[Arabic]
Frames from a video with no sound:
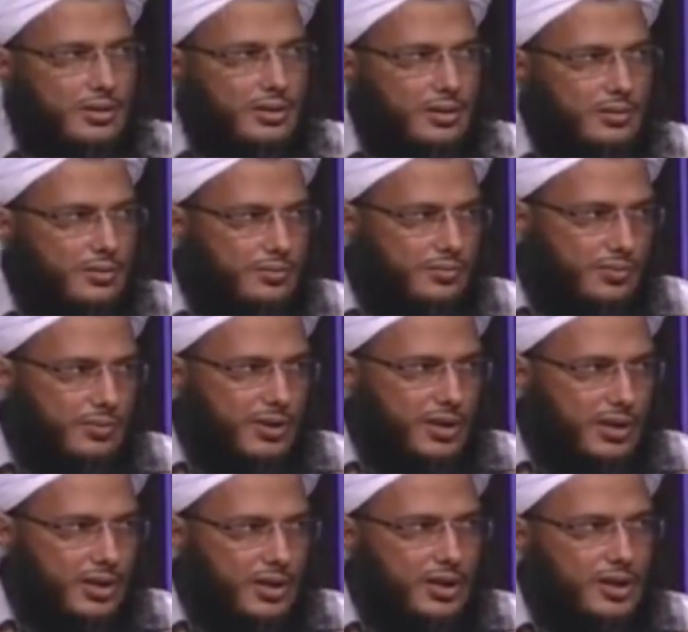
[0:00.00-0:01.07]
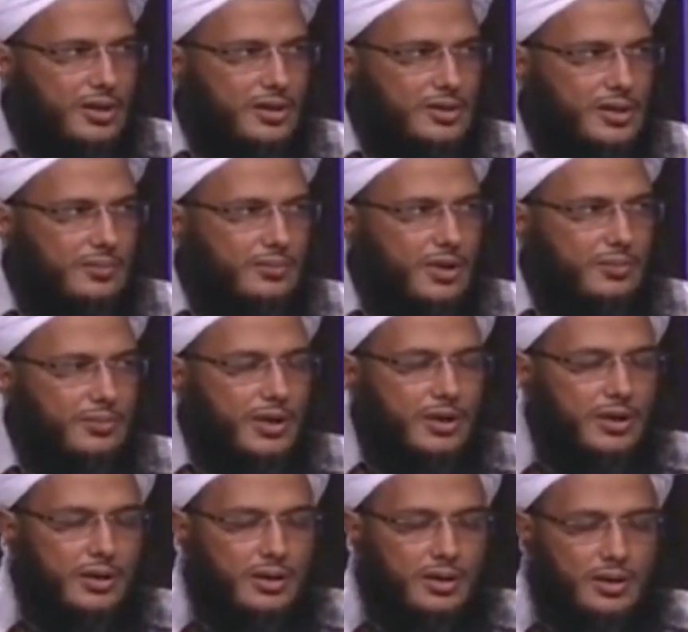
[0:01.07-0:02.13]
آه، فيما ذكرنا هذه الأقسام
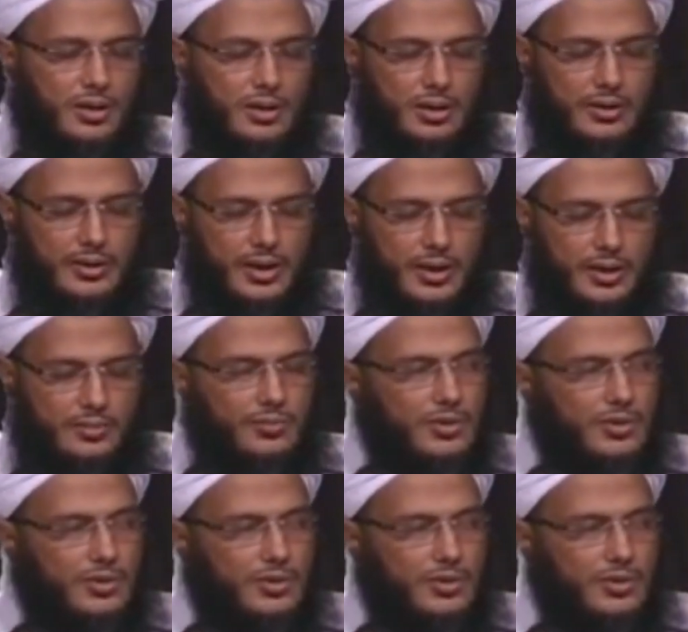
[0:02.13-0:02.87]
الأربعة الثاني